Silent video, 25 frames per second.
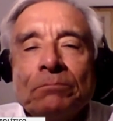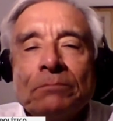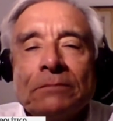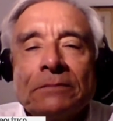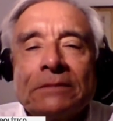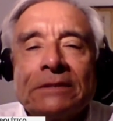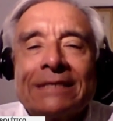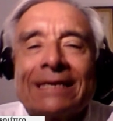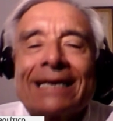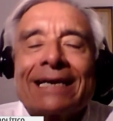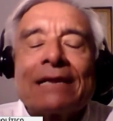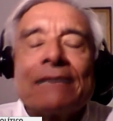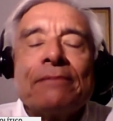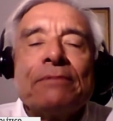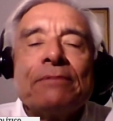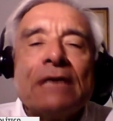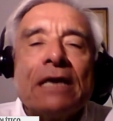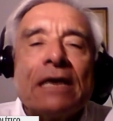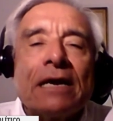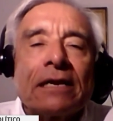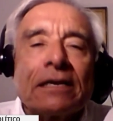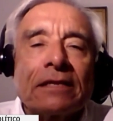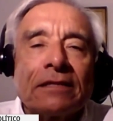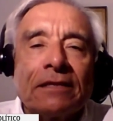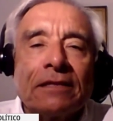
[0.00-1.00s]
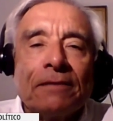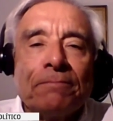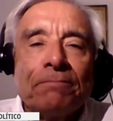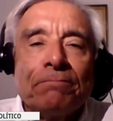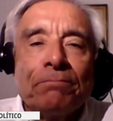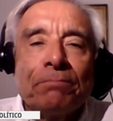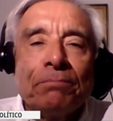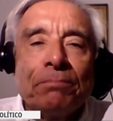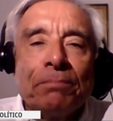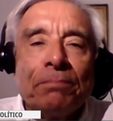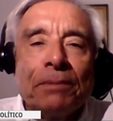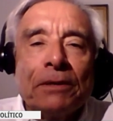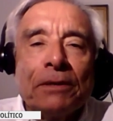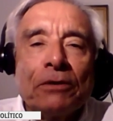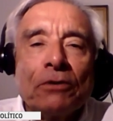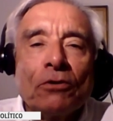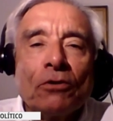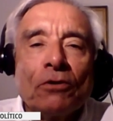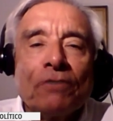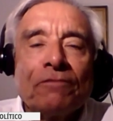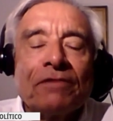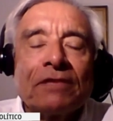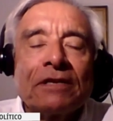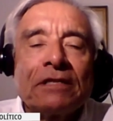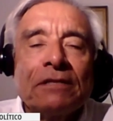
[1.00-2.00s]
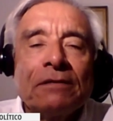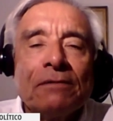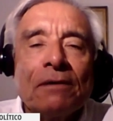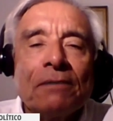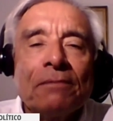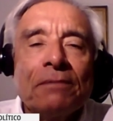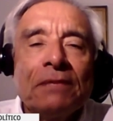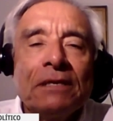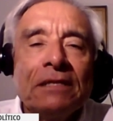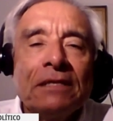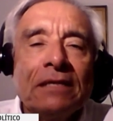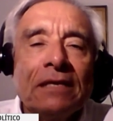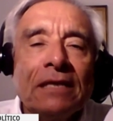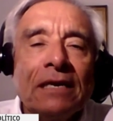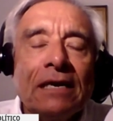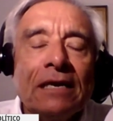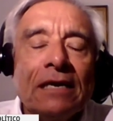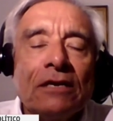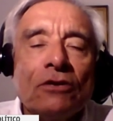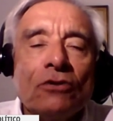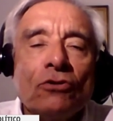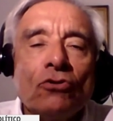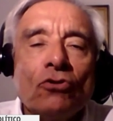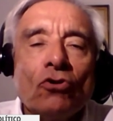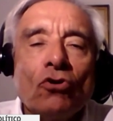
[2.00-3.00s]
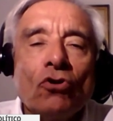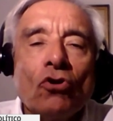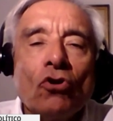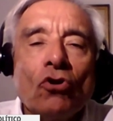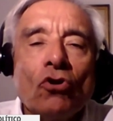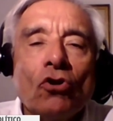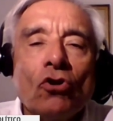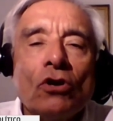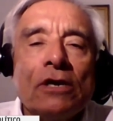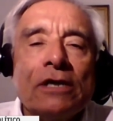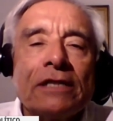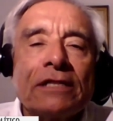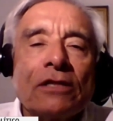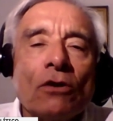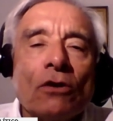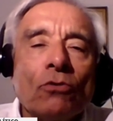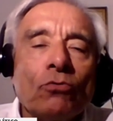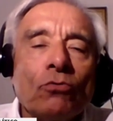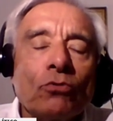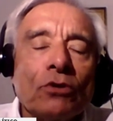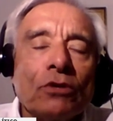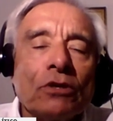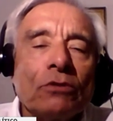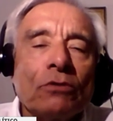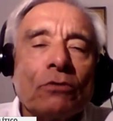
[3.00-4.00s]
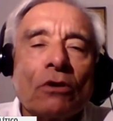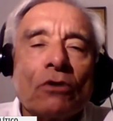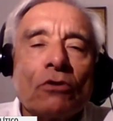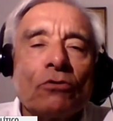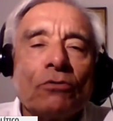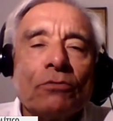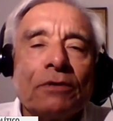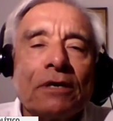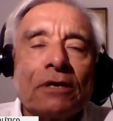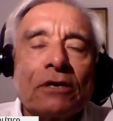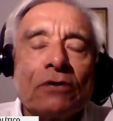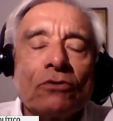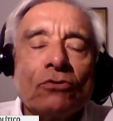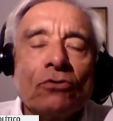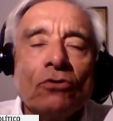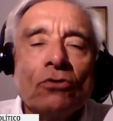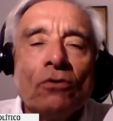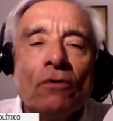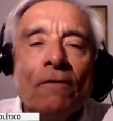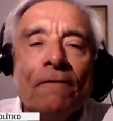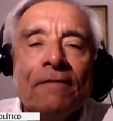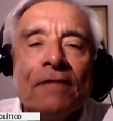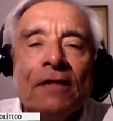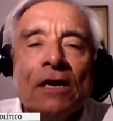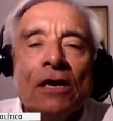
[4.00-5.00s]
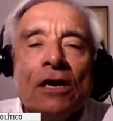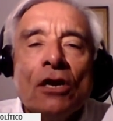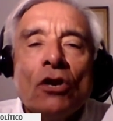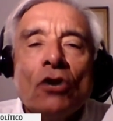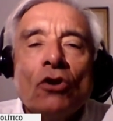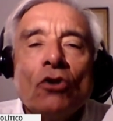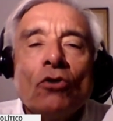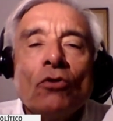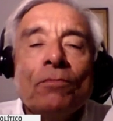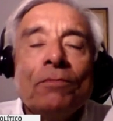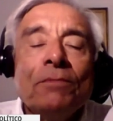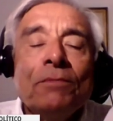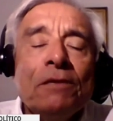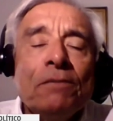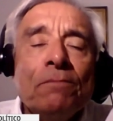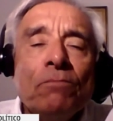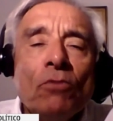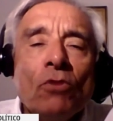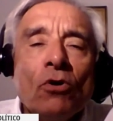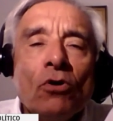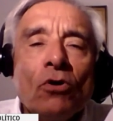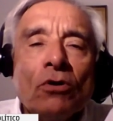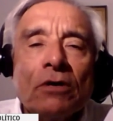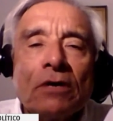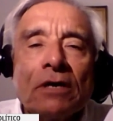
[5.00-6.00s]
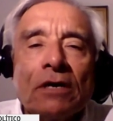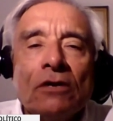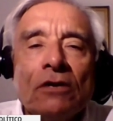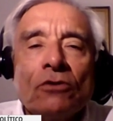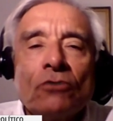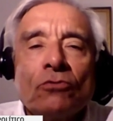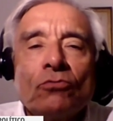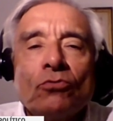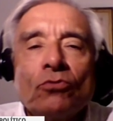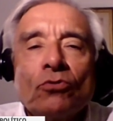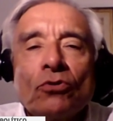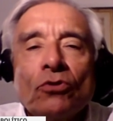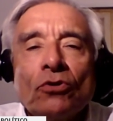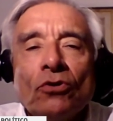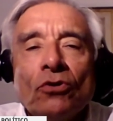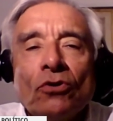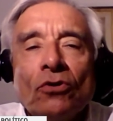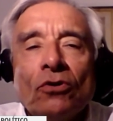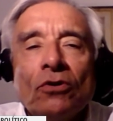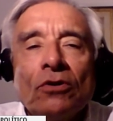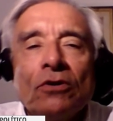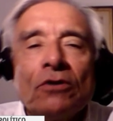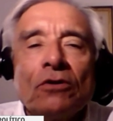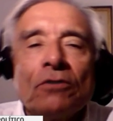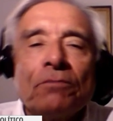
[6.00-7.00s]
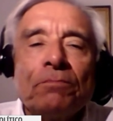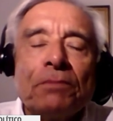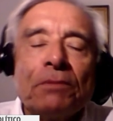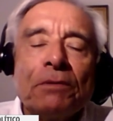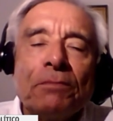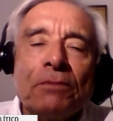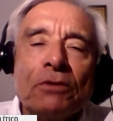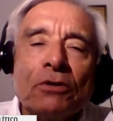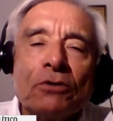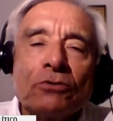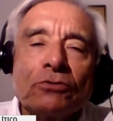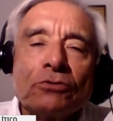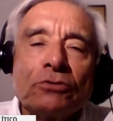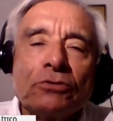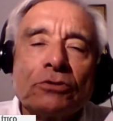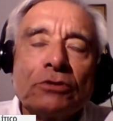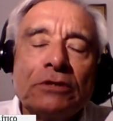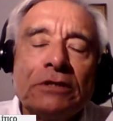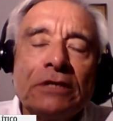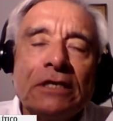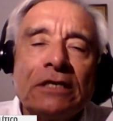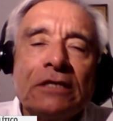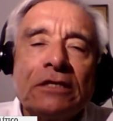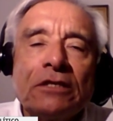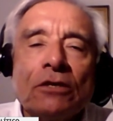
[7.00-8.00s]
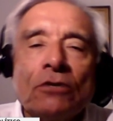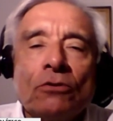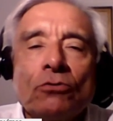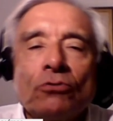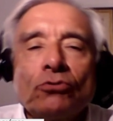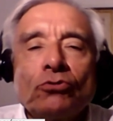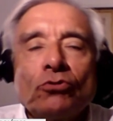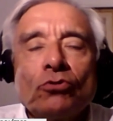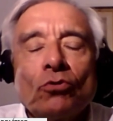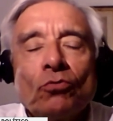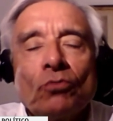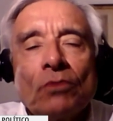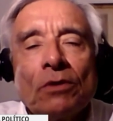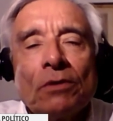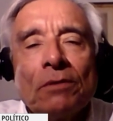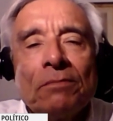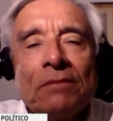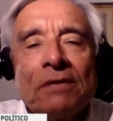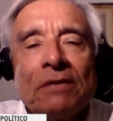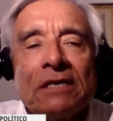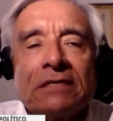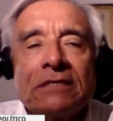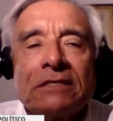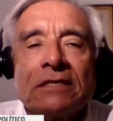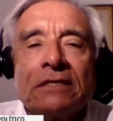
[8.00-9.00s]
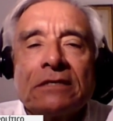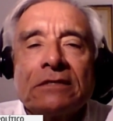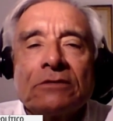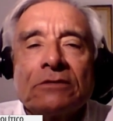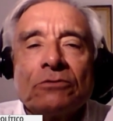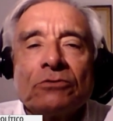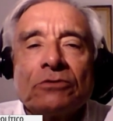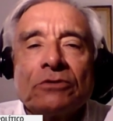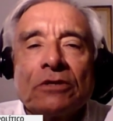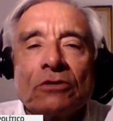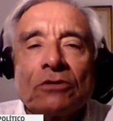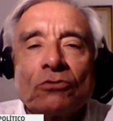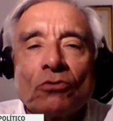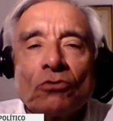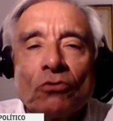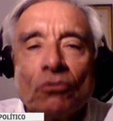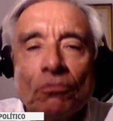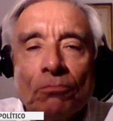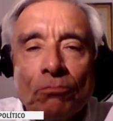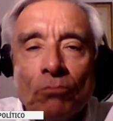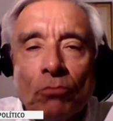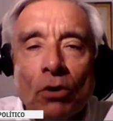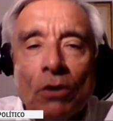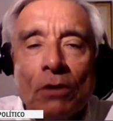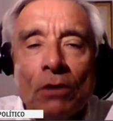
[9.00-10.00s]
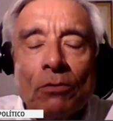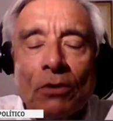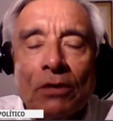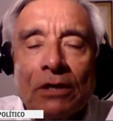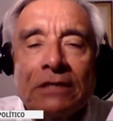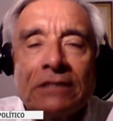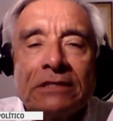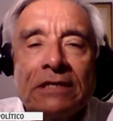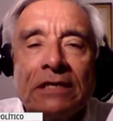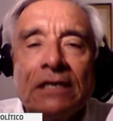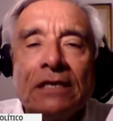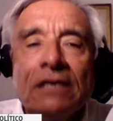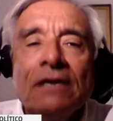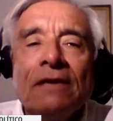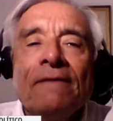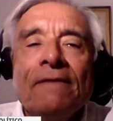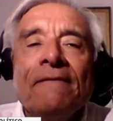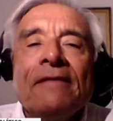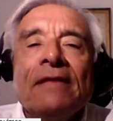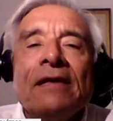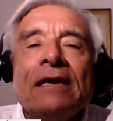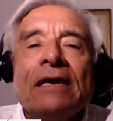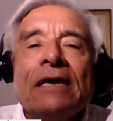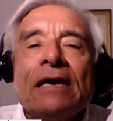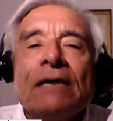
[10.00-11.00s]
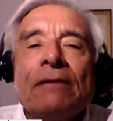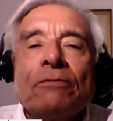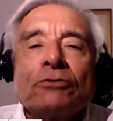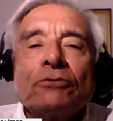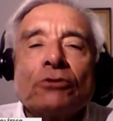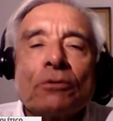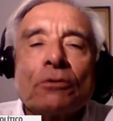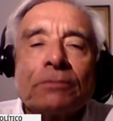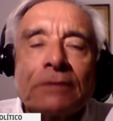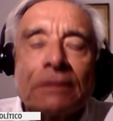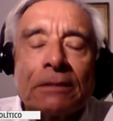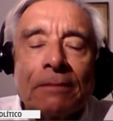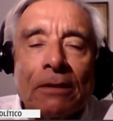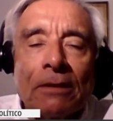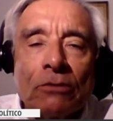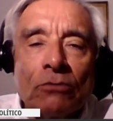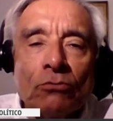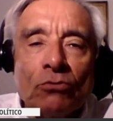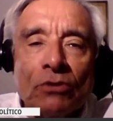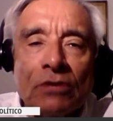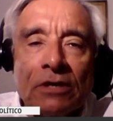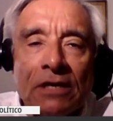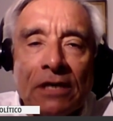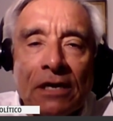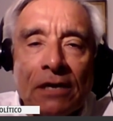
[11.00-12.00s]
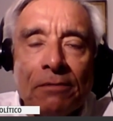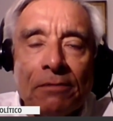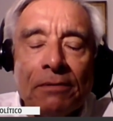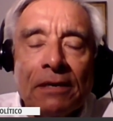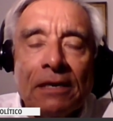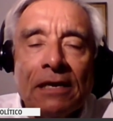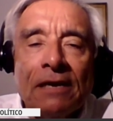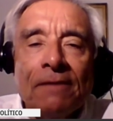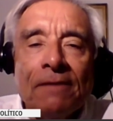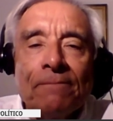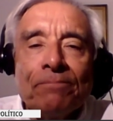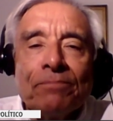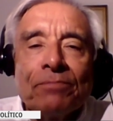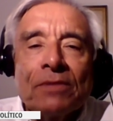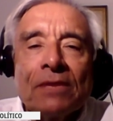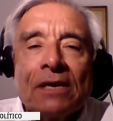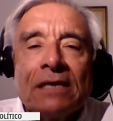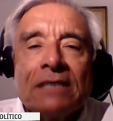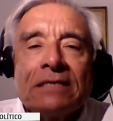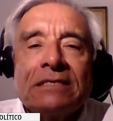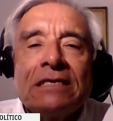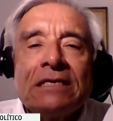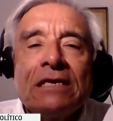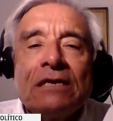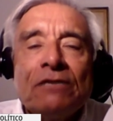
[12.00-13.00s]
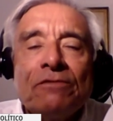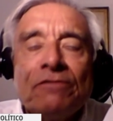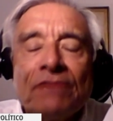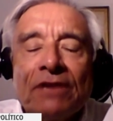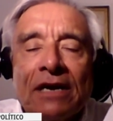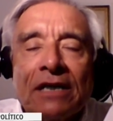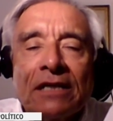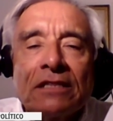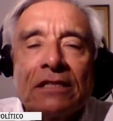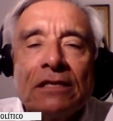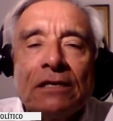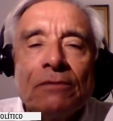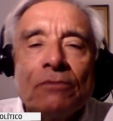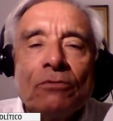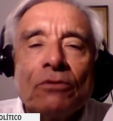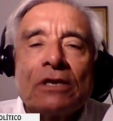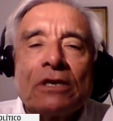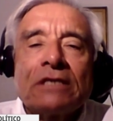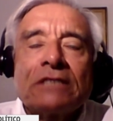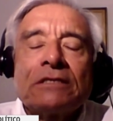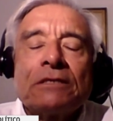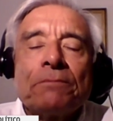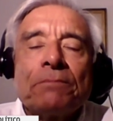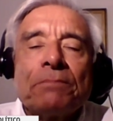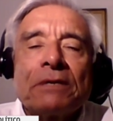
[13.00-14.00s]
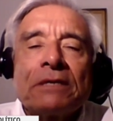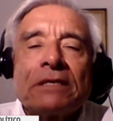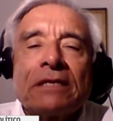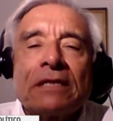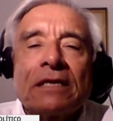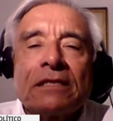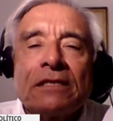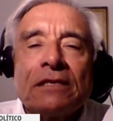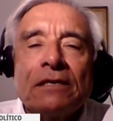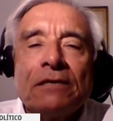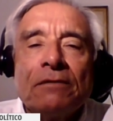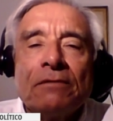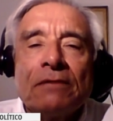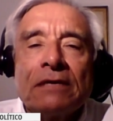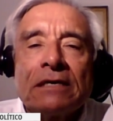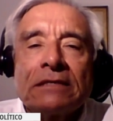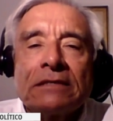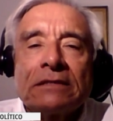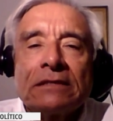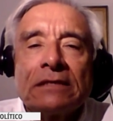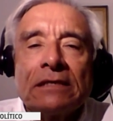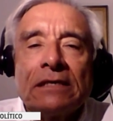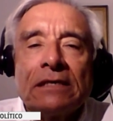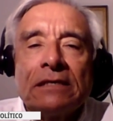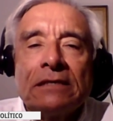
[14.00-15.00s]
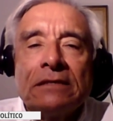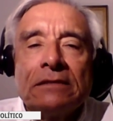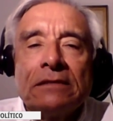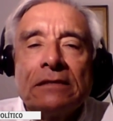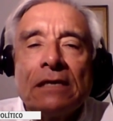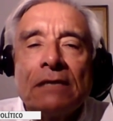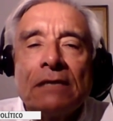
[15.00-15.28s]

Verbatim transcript: se revierte. Pero efectivamente no le está ocurriendo al gobierno lo mismo que le ocurrió en los primeros siete, ocho, nueve meses, ¿no es cierto? Vuelvo a decir, hemos observado un quiebre significativo de las expectativas en